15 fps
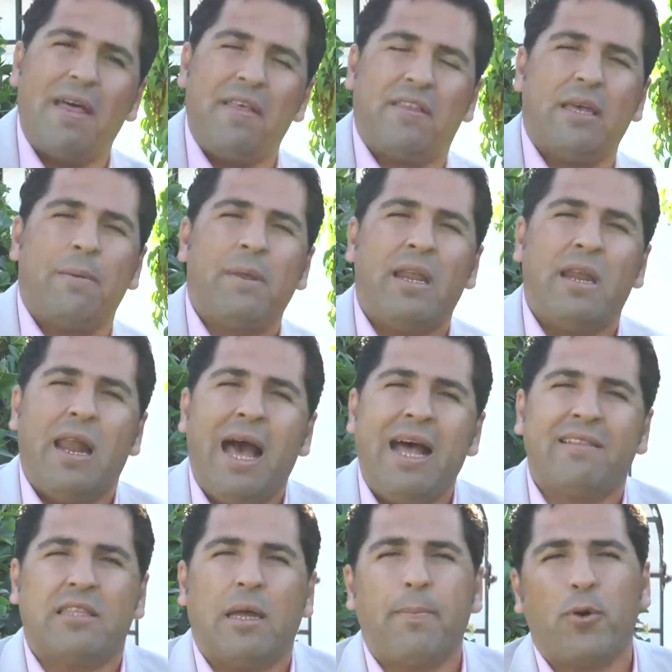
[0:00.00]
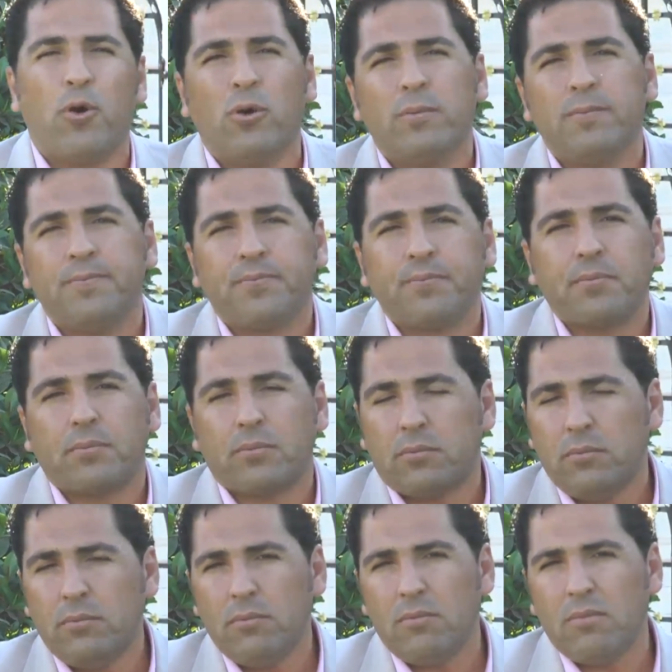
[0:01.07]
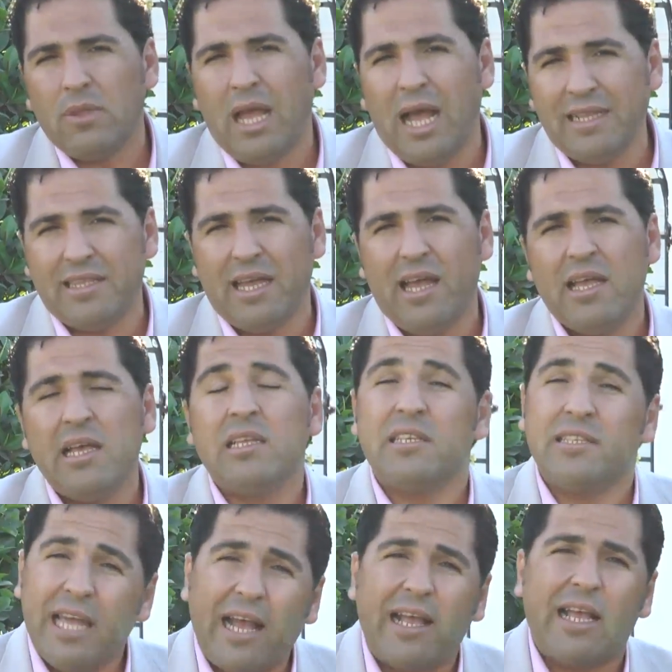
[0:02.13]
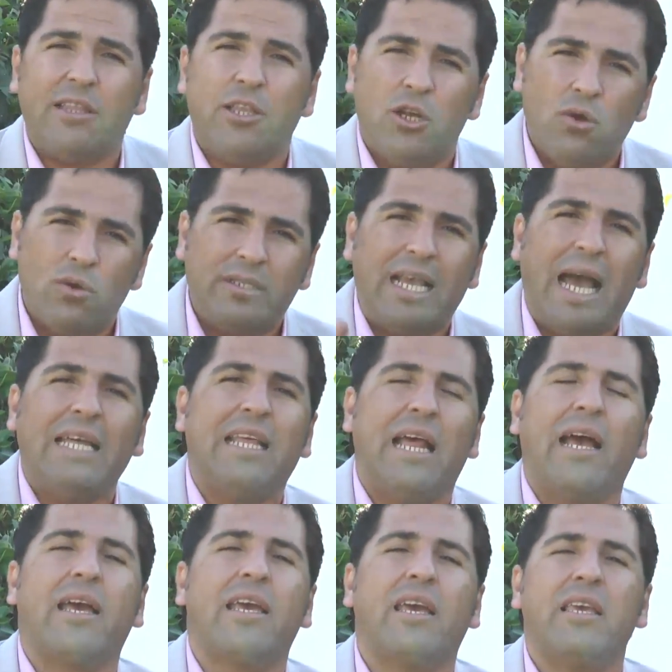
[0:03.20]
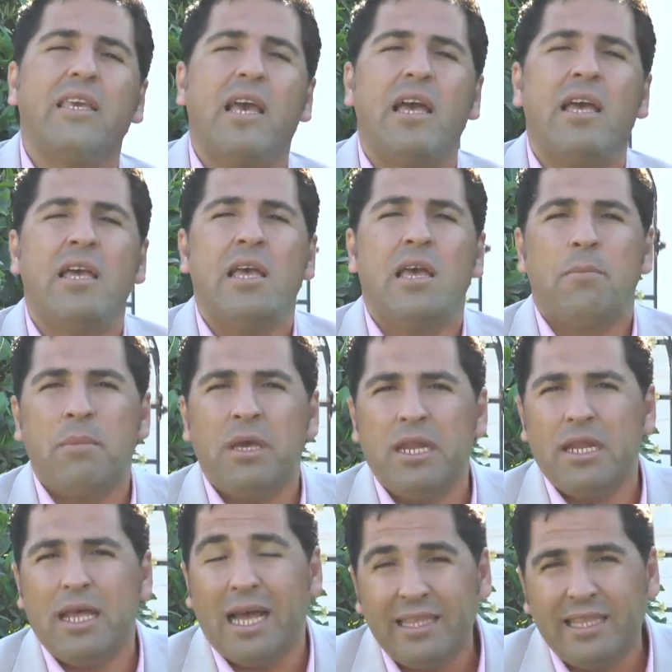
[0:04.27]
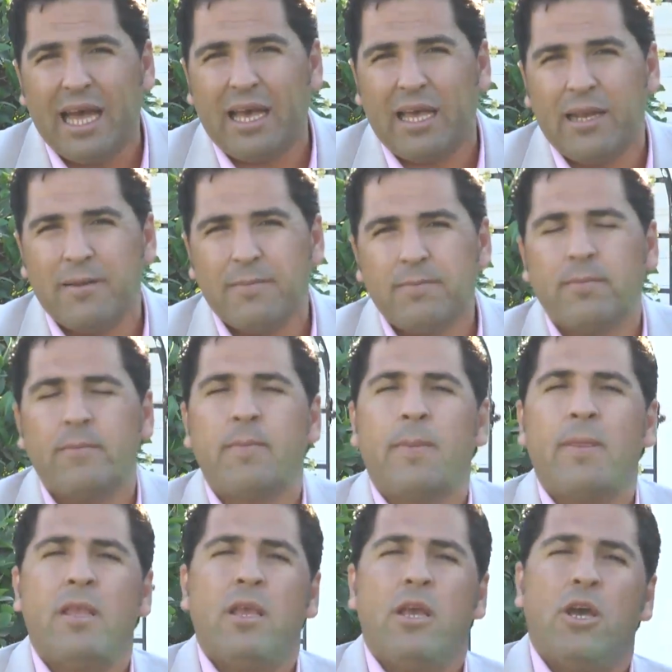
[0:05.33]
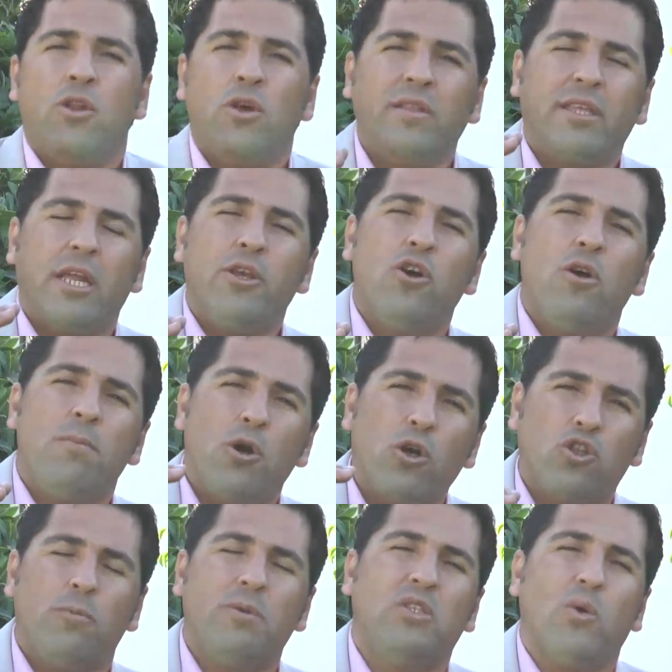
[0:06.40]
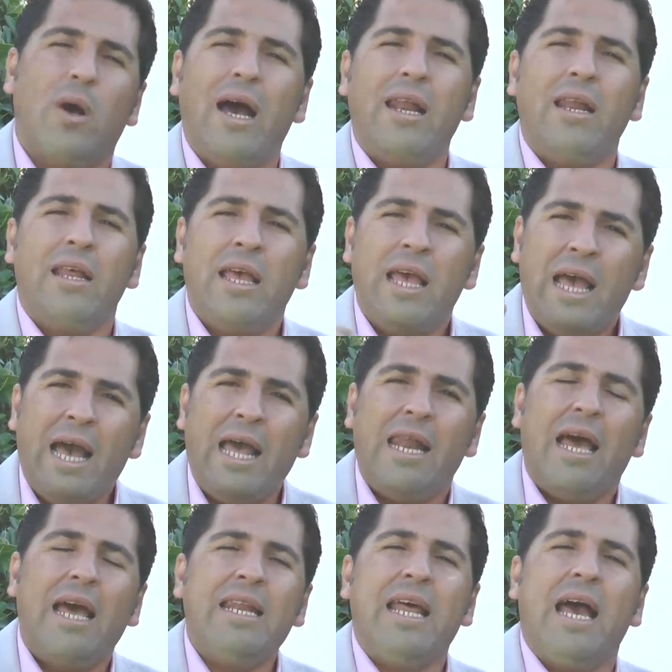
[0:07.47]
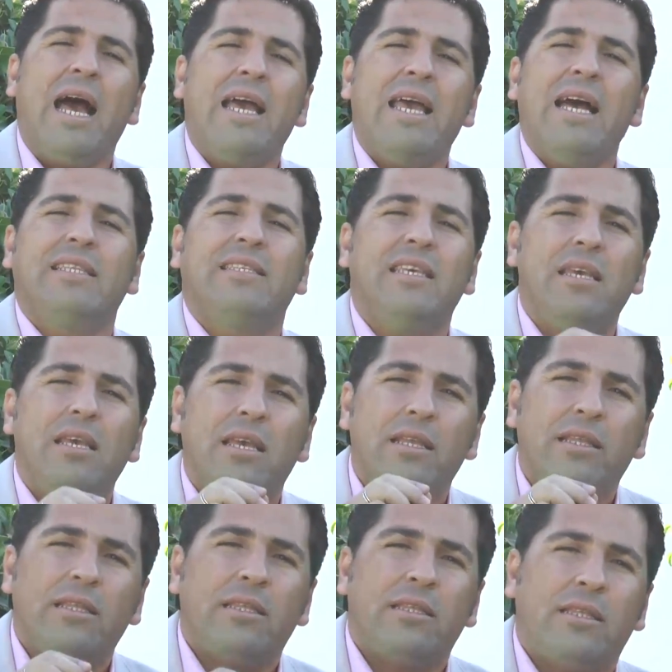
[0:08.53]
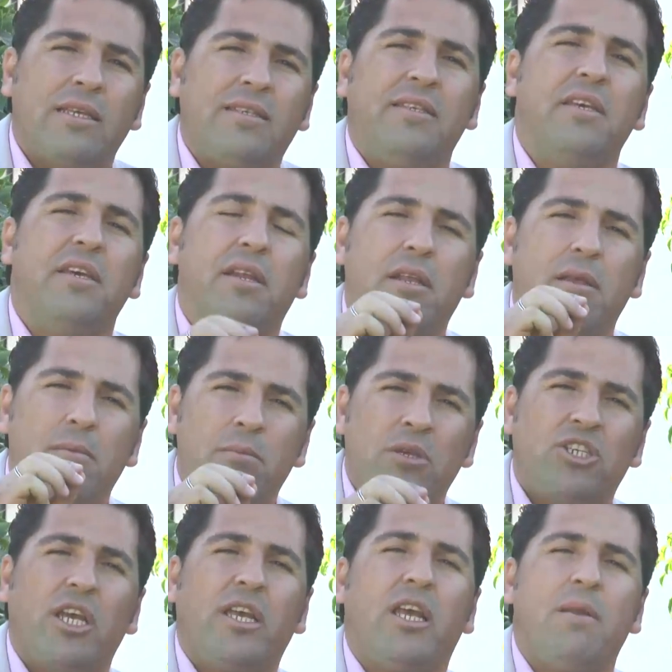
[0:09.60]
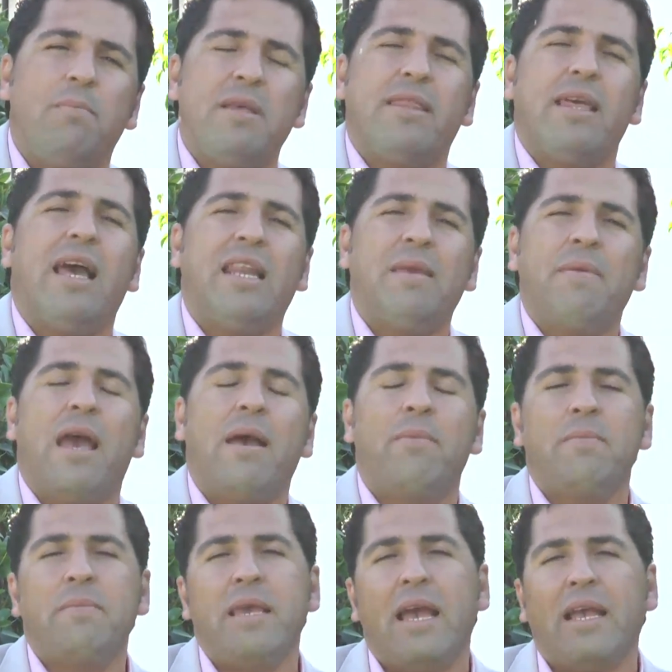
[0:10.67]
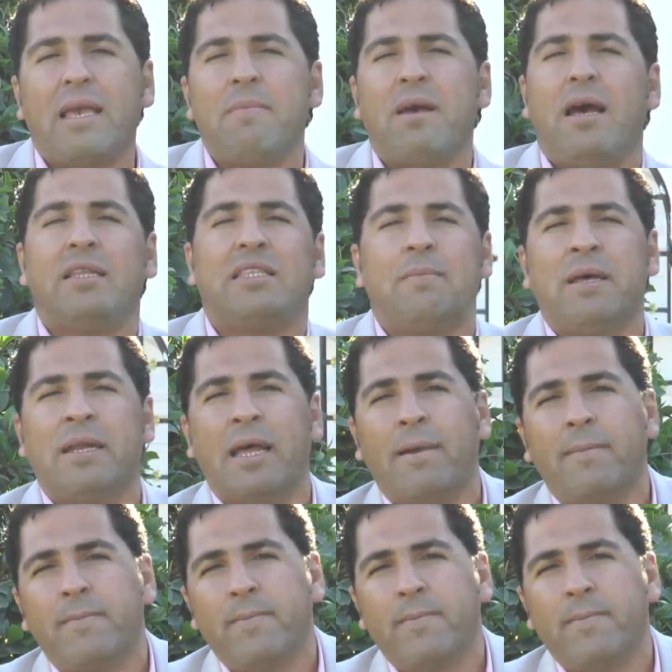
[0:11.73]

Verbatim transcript: هذا التمرين الان طبقه حتى تتاكد انه السعاده حقيقيه من الداخل انه انت اليوم اكتب السؤال هل أن حياتي تسير بشكل مثالي 100% كما أتمنى